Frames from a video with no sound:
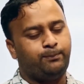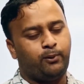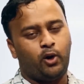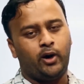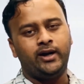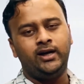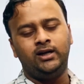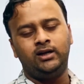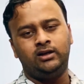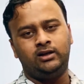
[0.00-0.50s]

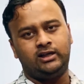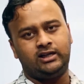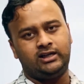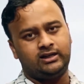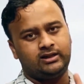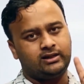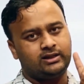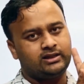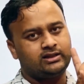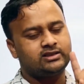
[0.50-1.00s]
पॉइंट
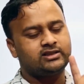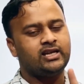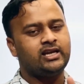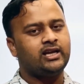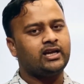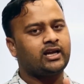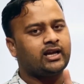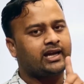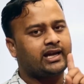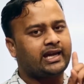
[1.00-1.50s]
से
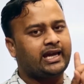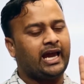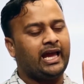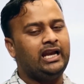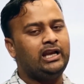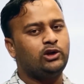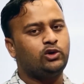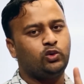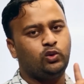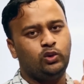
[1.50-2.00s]

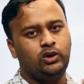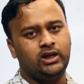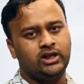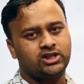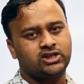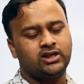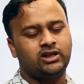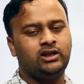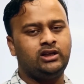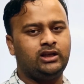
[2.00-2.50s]

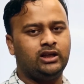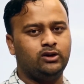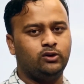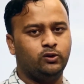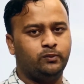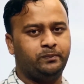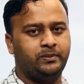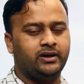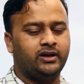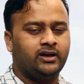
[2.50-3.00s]
कैलकुलेशन के
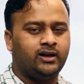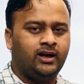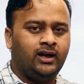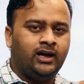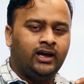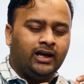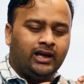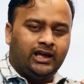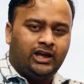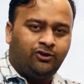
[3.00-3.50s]
ऊपर
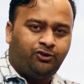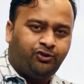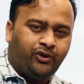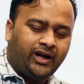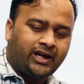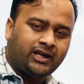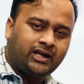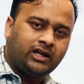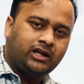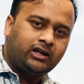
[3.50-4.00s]

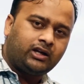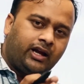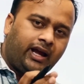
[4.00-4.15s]
इफेक्ट